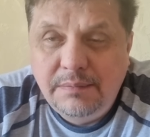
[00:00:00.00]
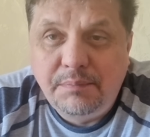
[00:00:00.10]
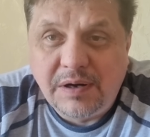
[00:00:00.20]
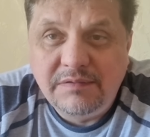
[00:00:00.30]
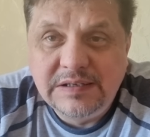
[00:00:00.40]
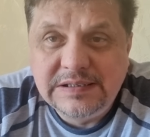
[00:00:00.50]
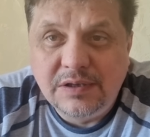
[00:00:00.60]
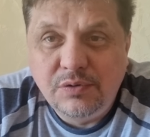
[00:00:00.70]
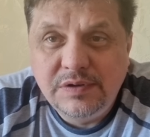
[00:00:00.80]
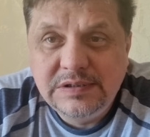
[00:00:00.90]
Правда
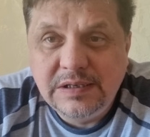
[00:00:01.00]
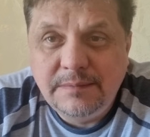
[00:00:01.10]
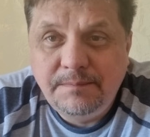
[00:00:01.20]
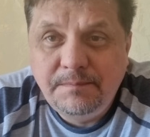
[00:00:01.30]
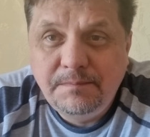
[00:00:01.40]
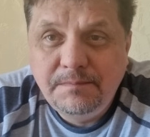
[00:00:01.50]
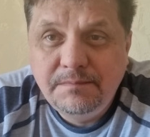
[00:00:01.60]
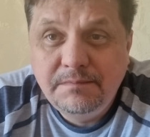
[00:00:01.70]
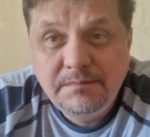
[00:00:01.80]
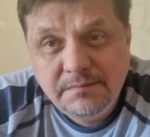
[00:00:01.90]
становится
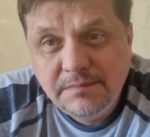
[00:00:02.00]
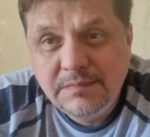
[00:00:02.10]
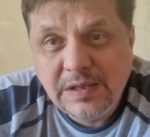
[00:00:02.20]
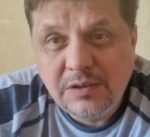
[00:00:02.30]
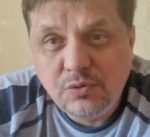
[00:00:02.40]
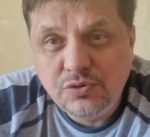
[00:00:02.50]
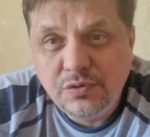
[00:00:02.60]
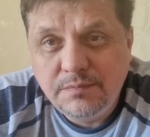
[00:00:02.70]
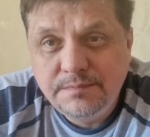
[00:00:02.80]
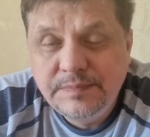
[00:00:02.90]
ложью.
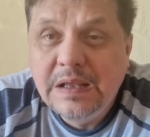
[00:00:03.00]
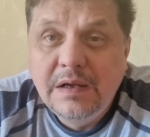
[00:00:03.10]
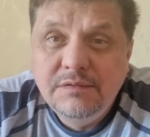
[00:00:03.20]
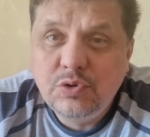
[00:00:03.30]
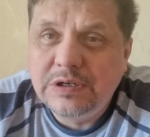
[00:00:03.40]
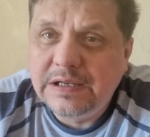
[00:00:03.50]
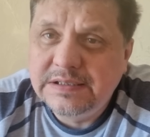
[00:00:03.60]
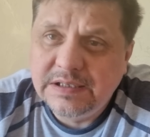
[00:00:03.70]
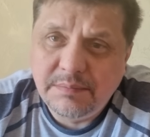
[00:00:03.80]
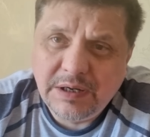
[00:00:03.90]
Все,
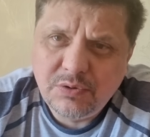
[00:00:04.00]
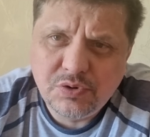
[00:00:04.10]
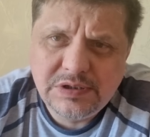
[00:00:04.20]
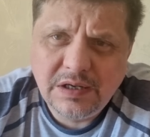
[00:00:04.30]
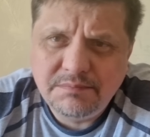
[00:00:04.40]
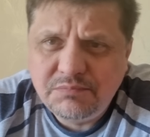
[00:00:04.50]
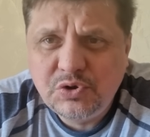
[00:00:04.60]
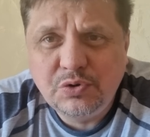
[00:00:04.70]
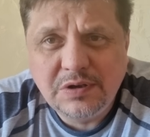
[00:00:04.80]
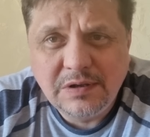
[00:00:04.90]
драгоценные мои друзья,
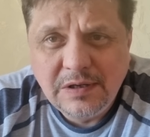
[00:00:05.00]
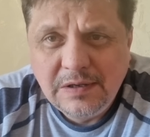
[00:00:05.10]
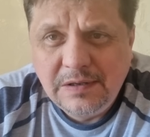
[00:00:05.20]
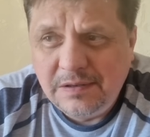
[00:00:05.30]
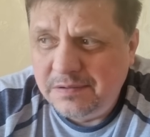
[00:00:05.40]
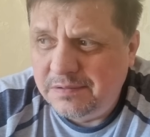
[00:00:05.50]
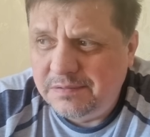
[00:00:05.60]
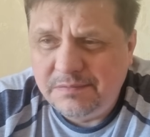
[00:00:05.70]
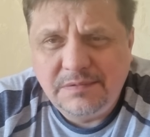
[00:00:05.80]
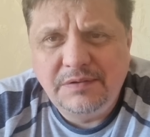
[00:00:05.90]
что-то, э,
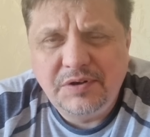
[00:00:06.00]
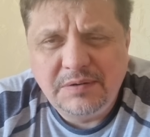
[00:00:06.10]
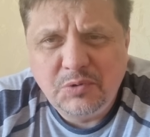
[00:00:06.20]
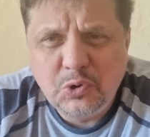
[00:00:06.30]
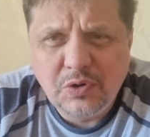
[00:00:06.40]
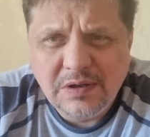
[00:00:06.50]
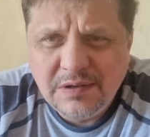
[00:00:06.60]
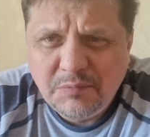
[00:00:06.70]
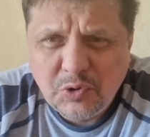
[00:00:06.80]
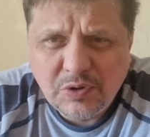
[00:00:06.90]
наверное, много,
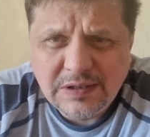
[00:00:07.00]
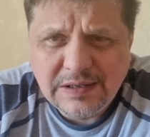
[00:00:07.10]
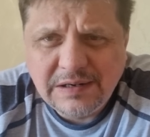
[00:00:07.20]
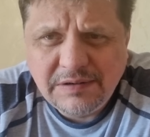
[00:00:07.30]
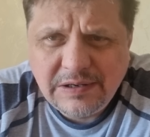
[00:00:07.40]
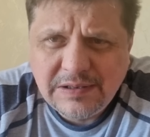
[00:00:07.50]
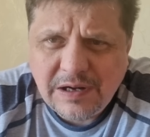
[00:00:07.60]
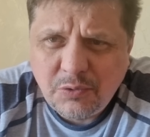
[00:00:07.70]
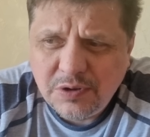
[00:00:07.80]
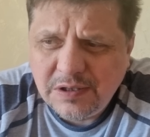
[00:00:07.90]
много наговорил
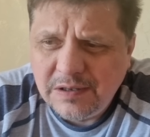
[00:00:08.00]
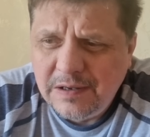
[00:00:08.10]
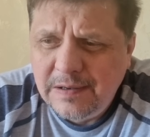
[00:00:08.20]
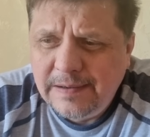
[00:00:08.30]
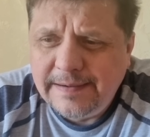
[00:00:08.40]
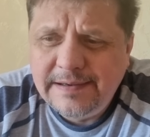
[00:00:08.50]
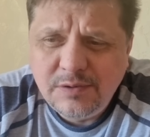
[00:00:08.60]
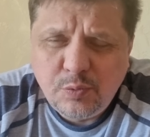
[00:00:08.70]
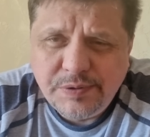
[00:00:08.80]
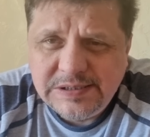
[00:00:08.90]
какой-то
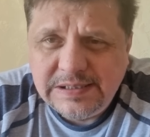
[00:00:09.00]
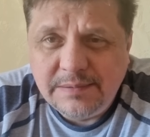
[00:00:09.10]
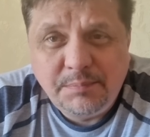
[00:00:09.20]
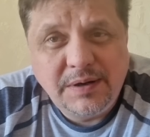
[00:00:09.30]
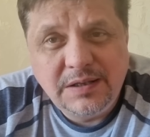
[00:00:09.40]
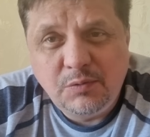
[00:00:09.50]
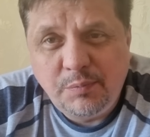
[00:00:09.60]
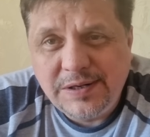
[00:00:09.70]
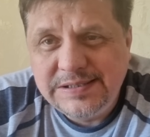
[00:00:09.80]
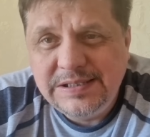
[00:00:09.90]
глупости, поэтому
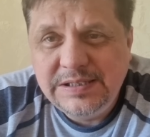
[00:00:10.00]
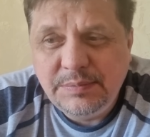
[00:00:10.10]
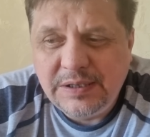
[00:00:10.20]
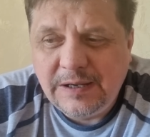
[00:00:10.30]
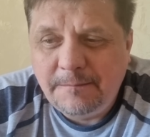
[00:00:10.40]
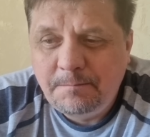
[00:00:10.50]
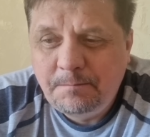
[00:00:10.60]
простите меня.